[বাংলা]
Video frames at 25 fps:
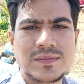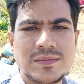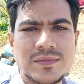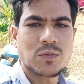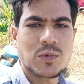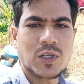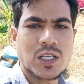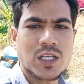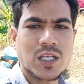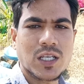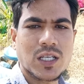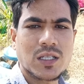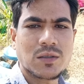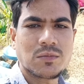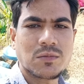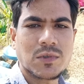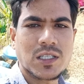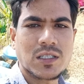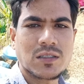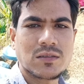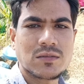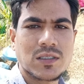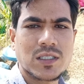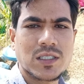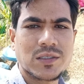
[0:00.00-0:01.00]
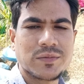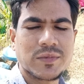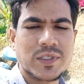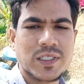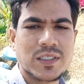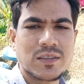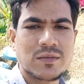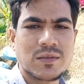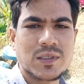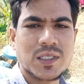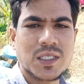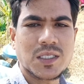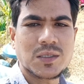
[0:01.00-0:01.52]
আর এস এম ভাই বলেছেন ভাই
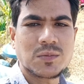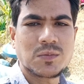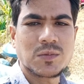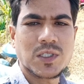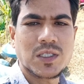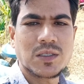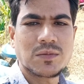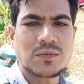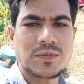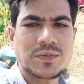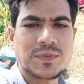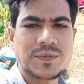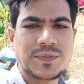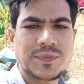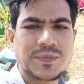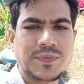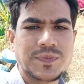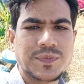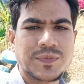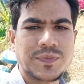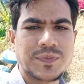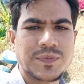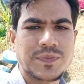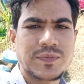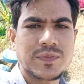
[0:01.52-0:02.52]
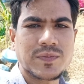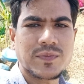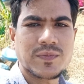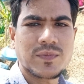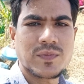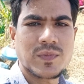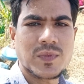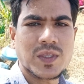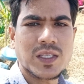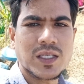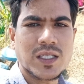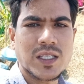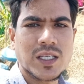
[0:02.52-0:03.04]
আপনি কি কাজ শেখান
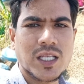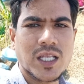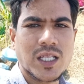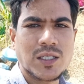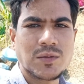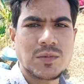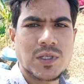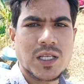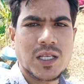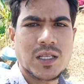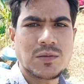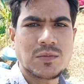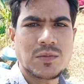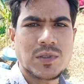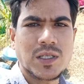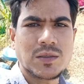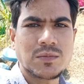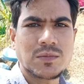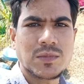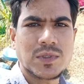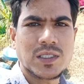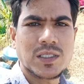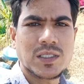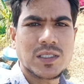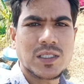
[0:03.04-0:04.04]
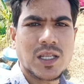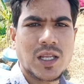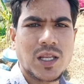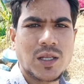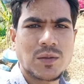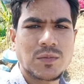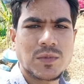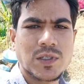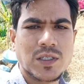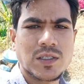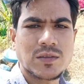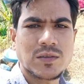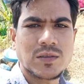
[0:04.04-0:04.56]
আমি যদি প্র্যাকটিক্যালি
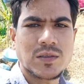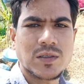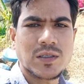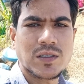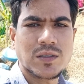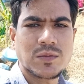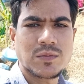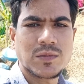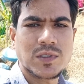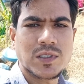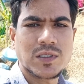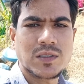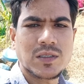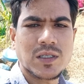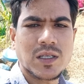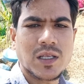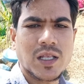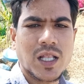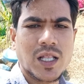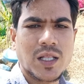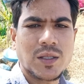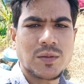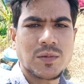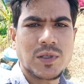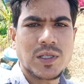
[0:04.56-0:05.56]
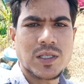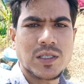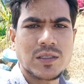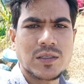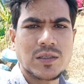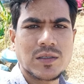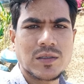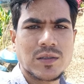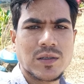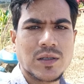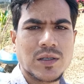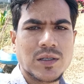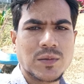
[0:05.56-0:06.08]
বলতে চাই হ্যাঁ আমি
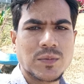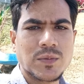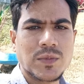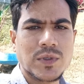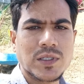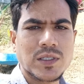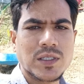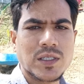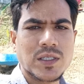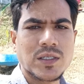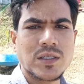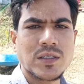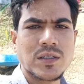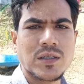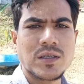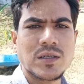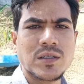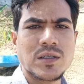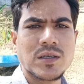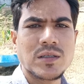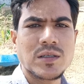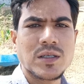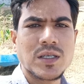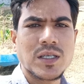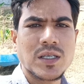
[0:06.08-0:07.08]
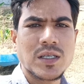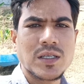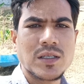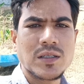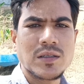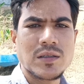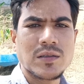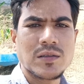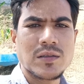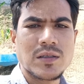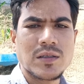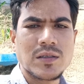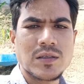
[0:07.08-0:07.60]
অনলাইনে কাজ শেখাই কিন্তু এমনিতেই
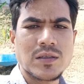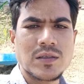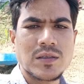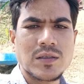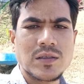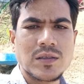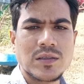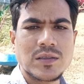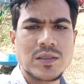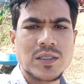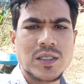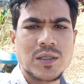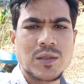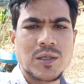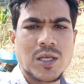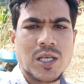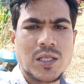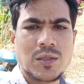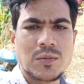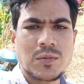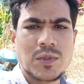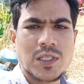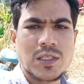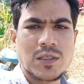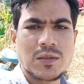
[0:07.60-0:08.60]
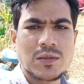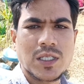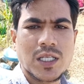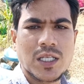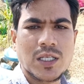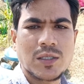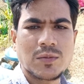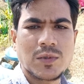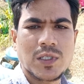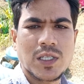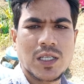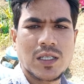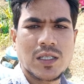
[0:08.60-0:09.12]
দোকান দিয়ে
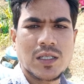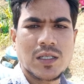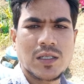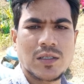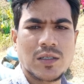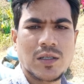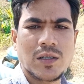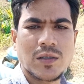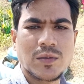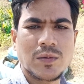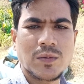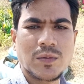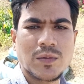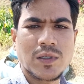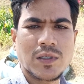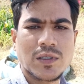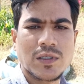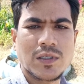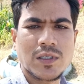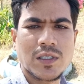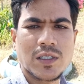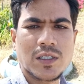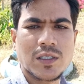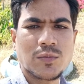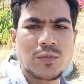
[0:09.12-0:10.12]
কাজ শেখানোর মতো সময় বা